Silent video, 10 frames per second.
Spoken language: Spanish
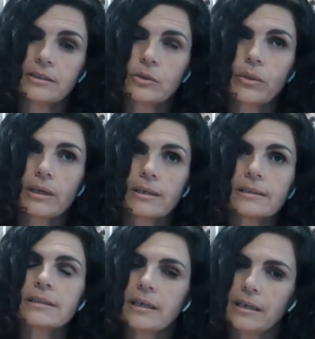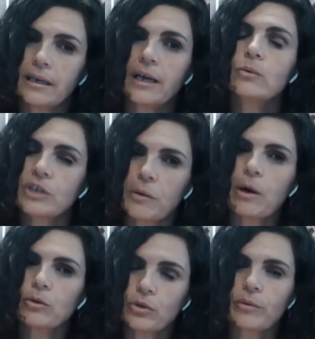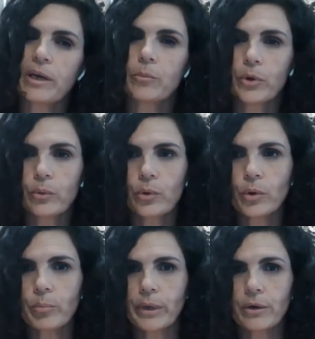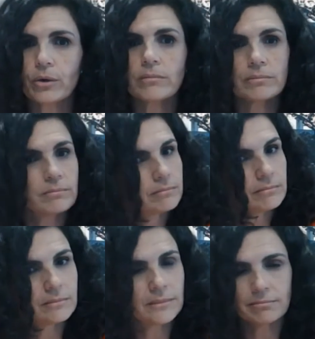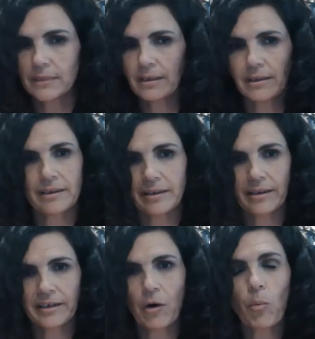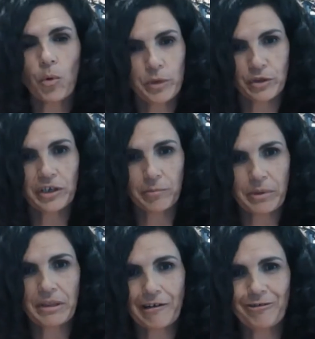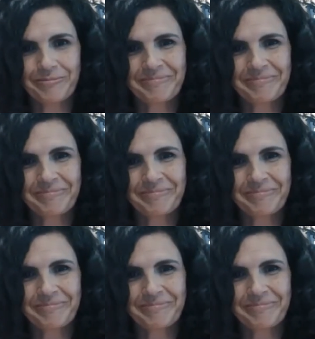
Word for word: Entonces, eh, hay un trabajo todavía muy duro, pero eh, en algún momento hay que empezarlo.